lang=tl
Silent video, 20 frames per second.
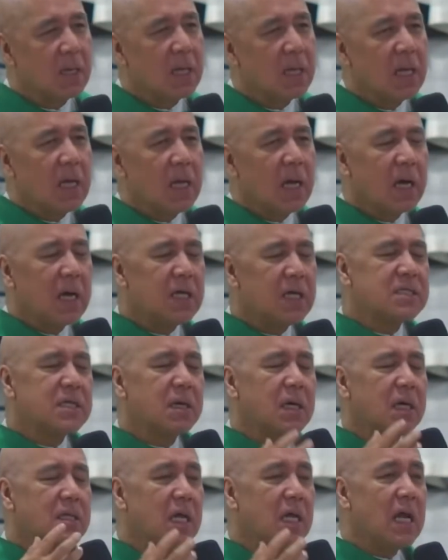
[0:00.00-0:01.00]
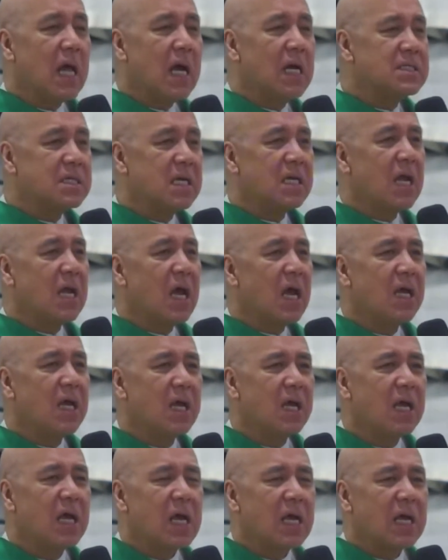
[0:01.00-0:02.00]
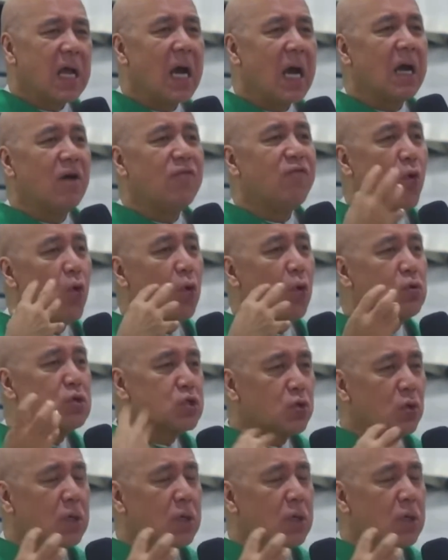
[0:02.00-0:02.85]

Kasi kadalasan nga eh, kaka-focus ko